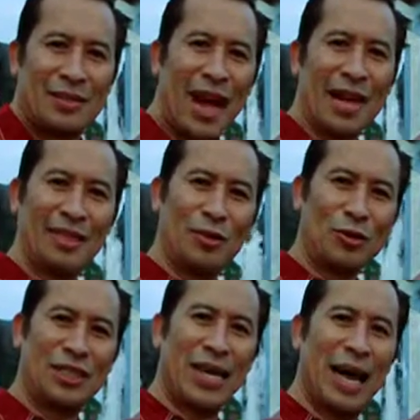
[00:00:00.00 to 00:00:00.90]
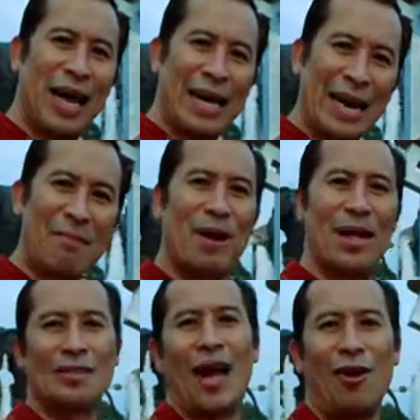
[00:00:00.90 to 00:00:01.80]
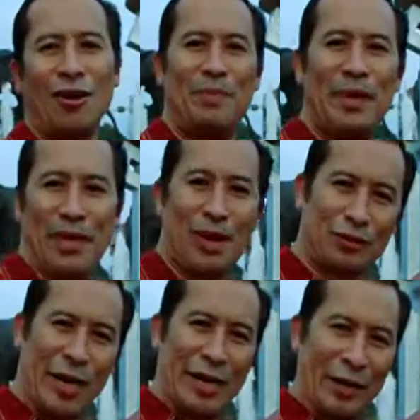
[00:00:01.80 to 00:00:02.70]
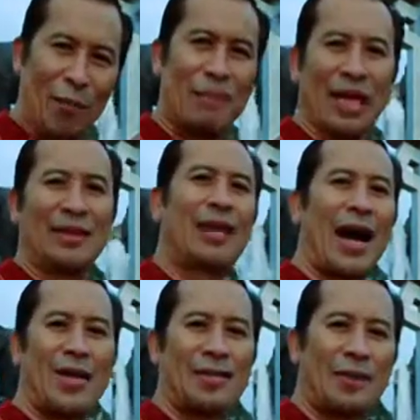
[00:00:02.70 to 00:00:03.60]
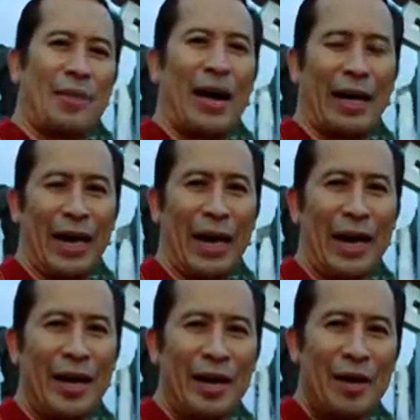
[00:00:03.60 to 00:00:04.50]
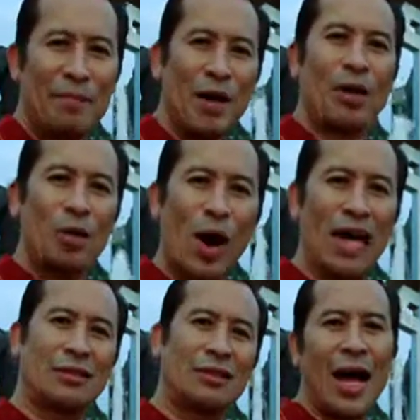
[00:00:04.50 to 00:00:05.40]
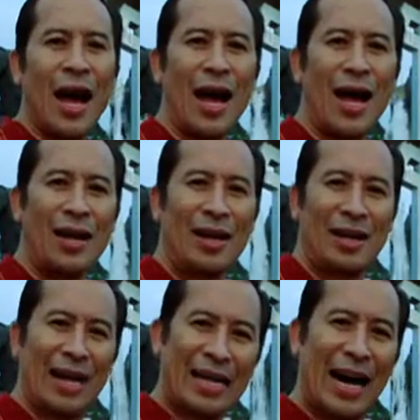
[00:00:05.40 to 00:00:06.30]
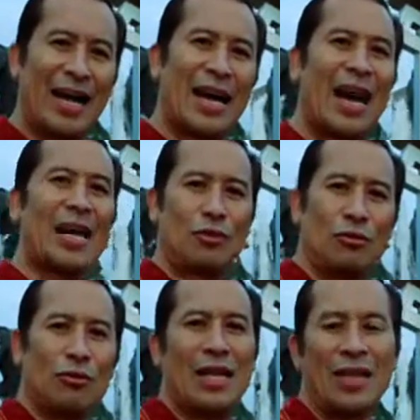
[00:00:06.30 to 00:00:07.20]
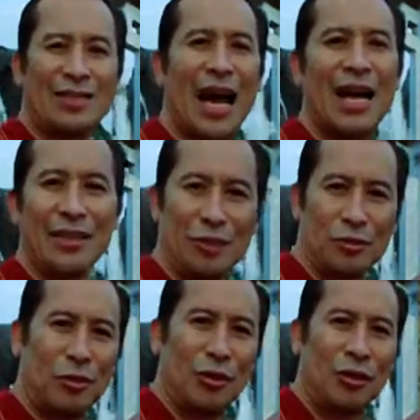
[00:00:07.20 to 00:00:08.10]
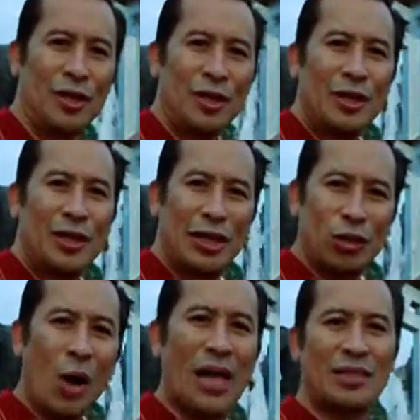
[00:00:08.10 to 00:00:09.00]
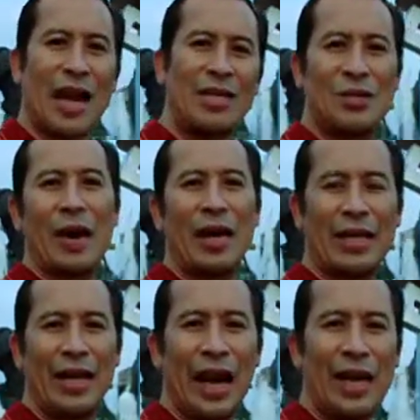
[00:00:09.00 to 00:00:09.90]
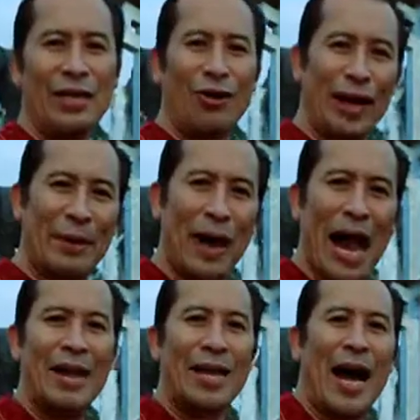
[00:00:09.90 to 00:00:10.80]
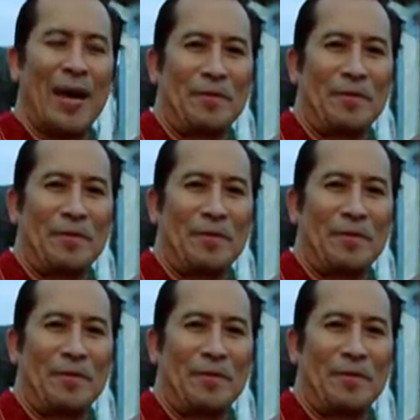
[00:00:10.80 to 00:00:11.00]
saat usia 16 tahun beliau sudah dinobatkan sebagai penguasa negara ratu yang saat itu dikuasai sebagian oleh Belanda.